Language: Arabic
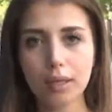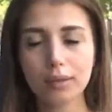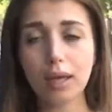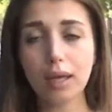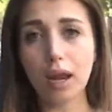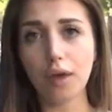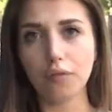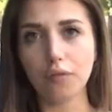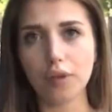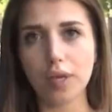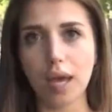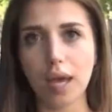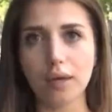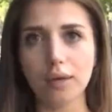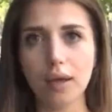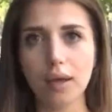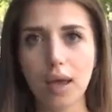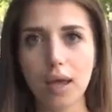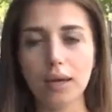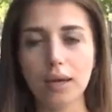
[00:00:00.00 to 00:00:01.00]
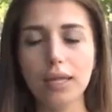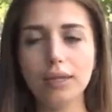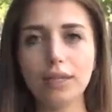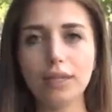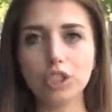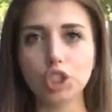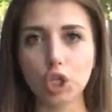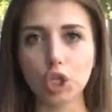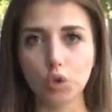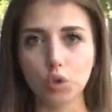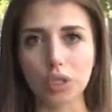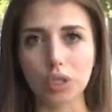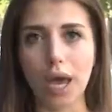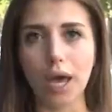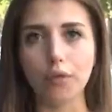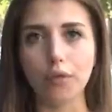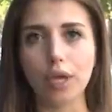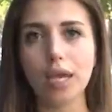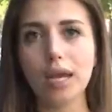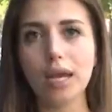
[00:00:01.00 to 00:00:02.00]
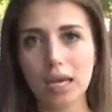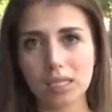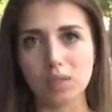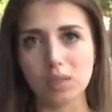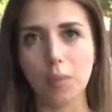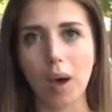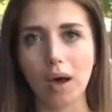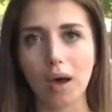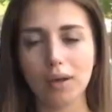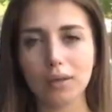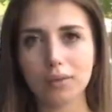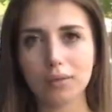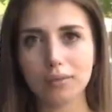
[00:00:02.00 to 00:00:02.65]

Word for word: تلفيا لتجدد هذه الأزمة